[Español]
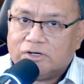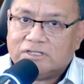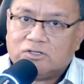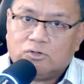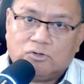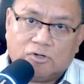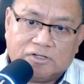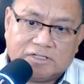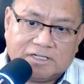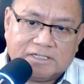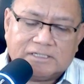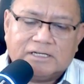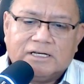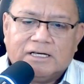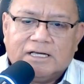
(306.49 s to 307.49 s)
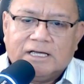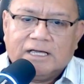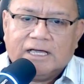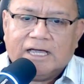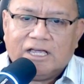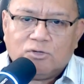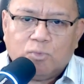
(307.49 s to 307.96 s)
Esto entonces
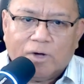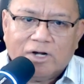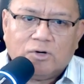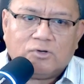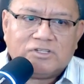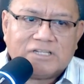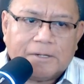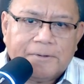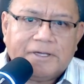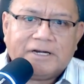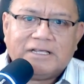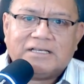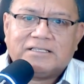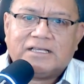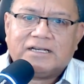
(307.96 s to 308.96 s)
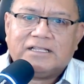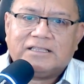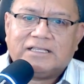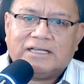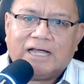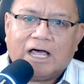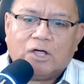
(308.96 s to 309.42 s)
es bueno saber y estar
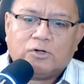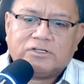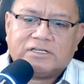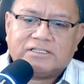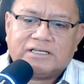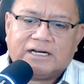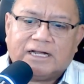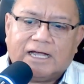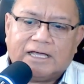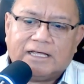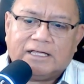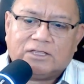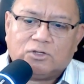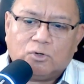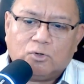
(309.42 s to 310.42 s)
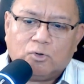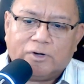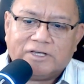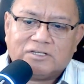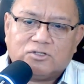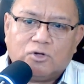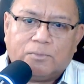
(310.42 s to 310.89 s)
enterados acerca de todo
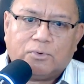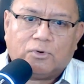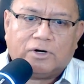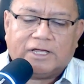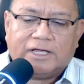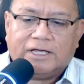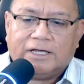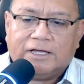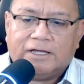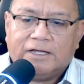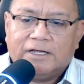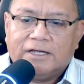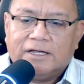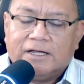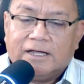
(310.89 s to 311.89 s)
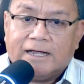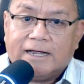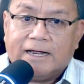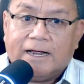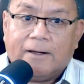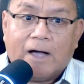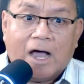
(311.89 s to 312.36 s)
esto porque
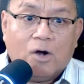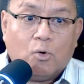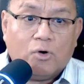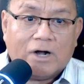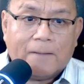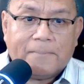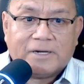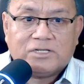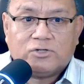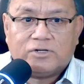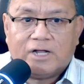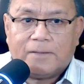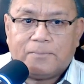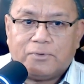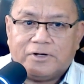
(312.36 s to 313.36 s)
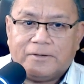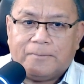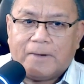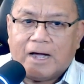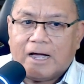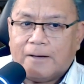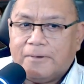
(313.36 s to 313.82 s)
eh, algunas personas pues
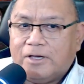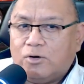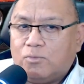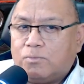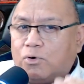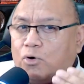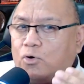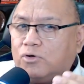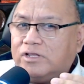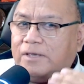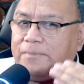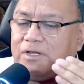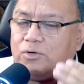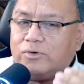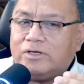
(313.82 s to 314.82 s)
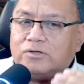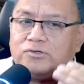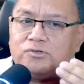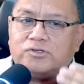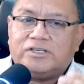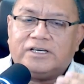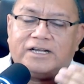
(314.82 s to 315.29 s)
van a ver un poco disminuidos
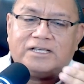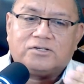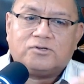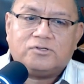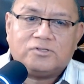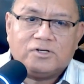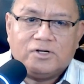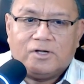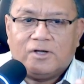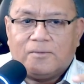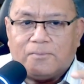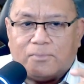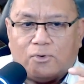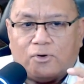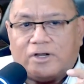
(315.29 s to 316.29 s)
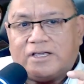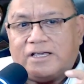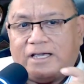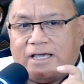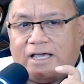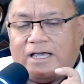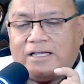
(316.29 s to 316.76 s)
sus ingresos
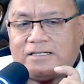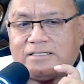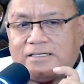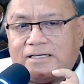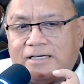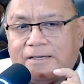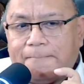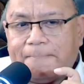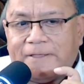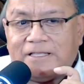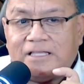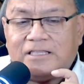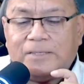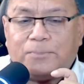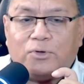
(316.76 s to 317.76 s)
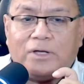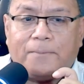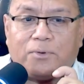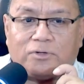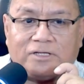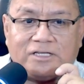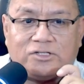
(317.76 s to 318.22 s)
porque este, este tipo de
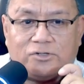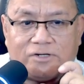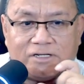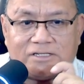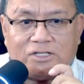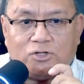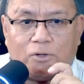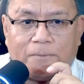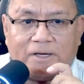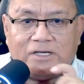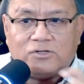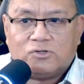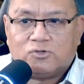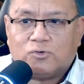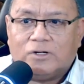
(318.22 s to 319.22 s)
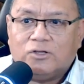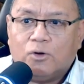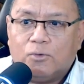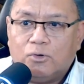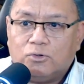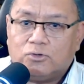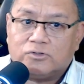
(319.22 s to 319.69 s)
aportaciones se toma de su sueldo
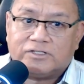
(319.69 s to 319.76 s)
bruto.